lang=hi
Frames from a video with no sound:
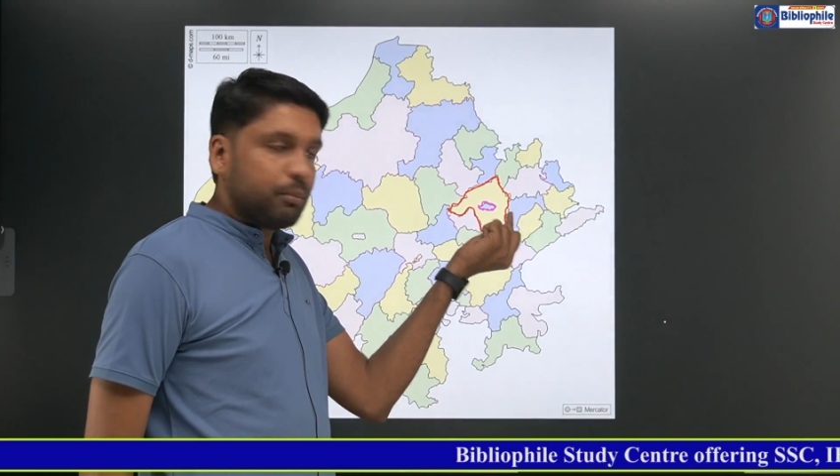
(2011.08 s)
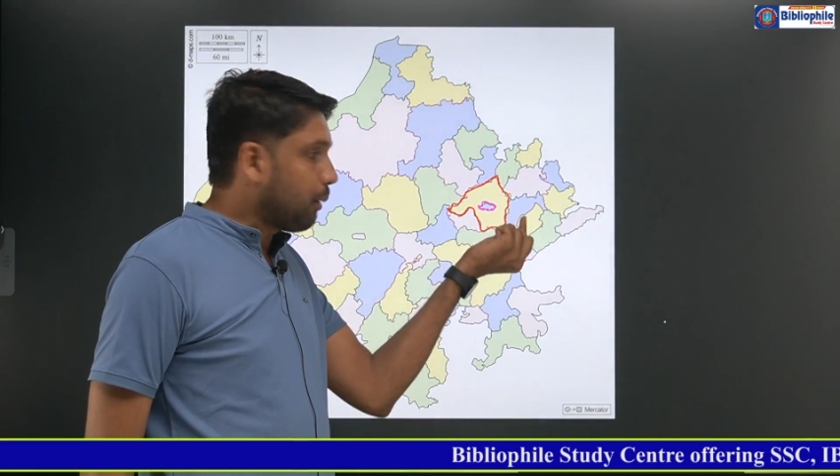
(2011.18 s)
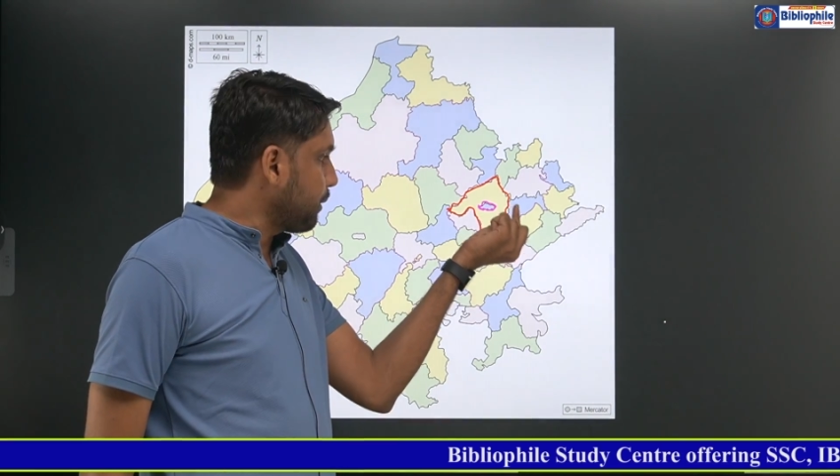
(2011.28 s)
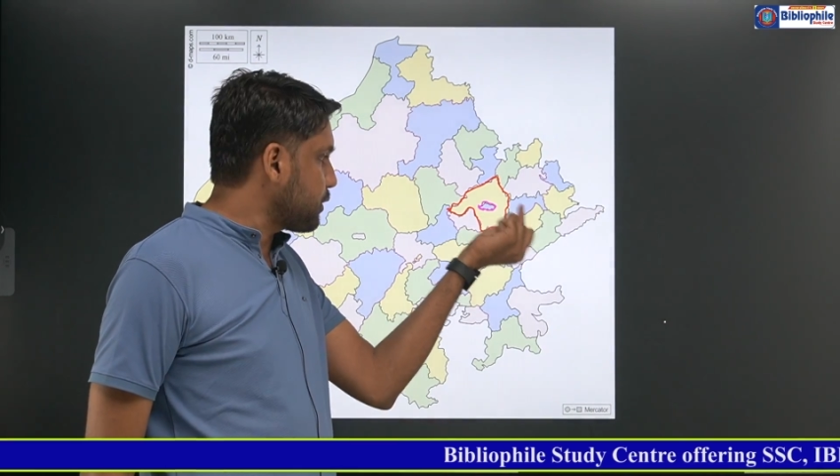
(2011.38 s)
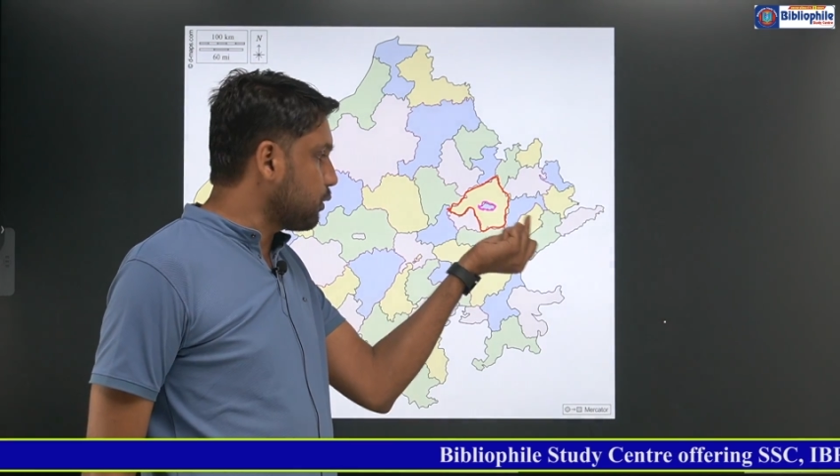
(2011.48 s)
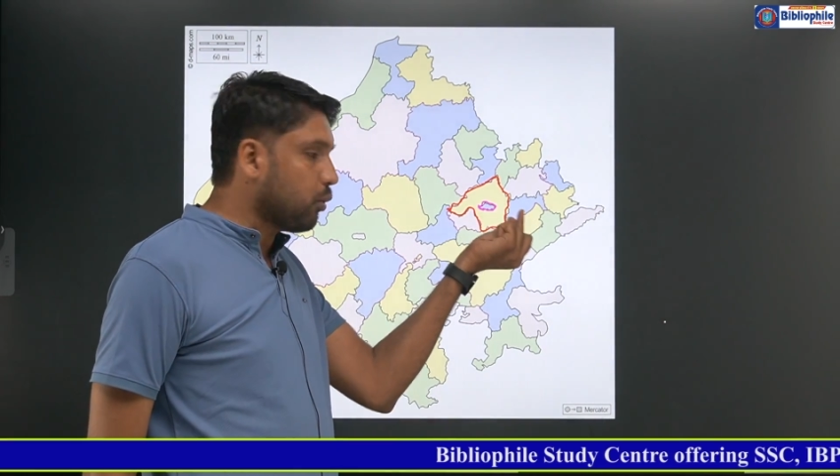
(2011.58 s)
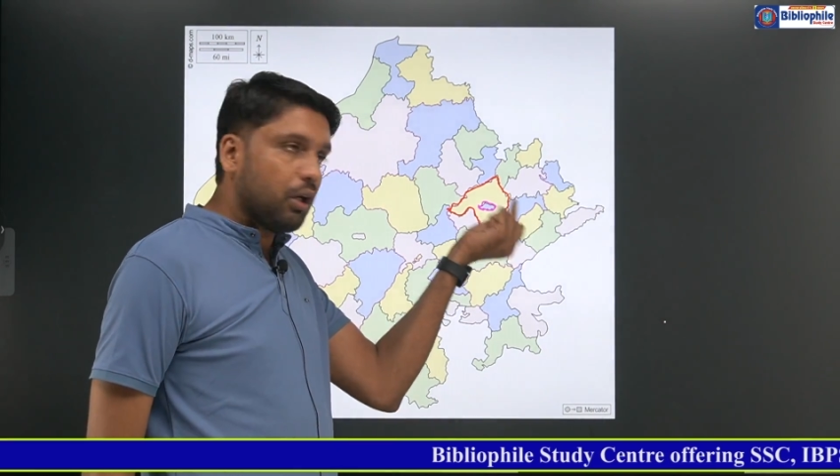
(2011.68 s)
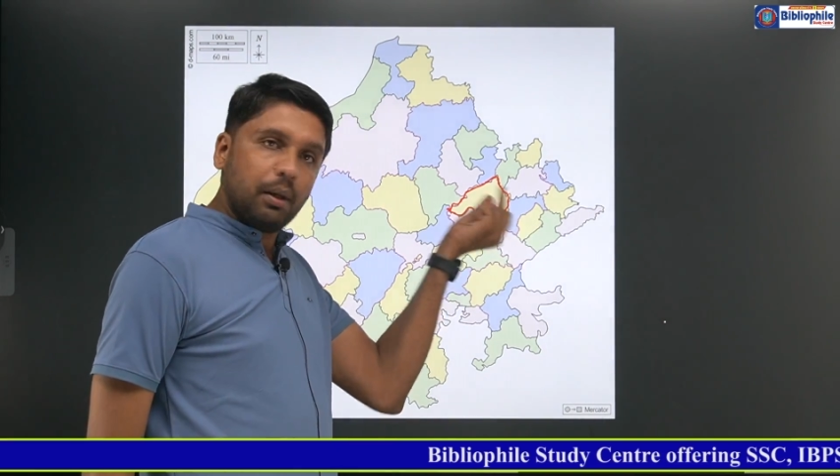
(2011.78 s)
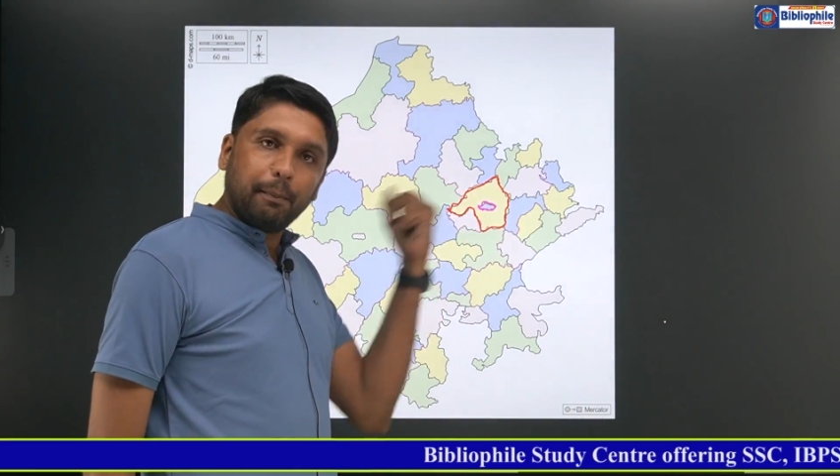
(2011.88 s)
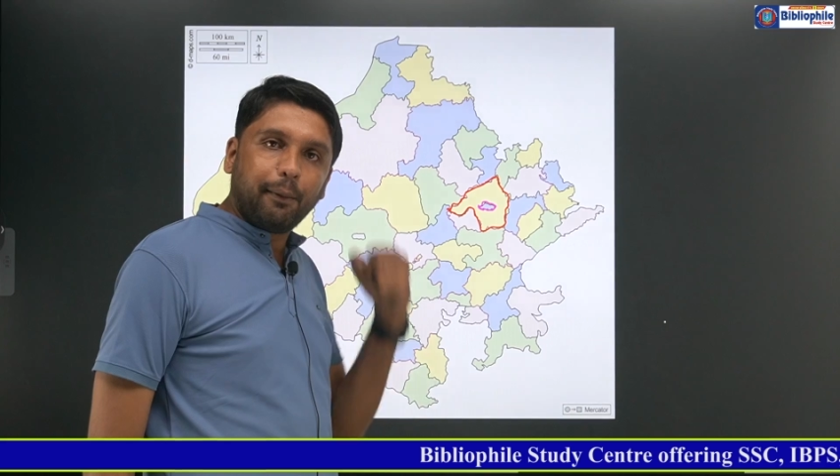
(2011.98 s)
पॉपुलेशन तो
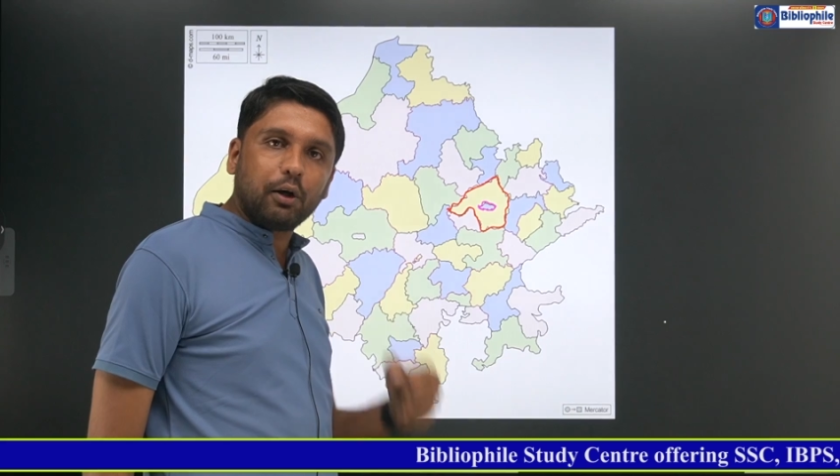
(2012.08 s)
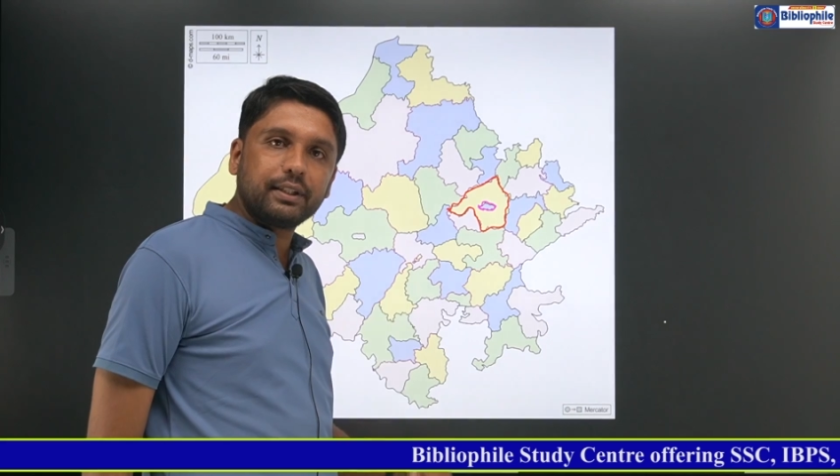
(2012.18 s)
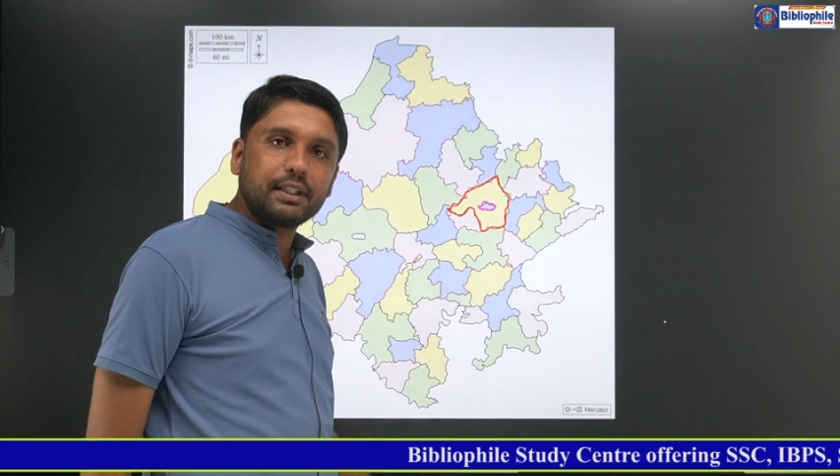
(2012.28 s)
बहुत है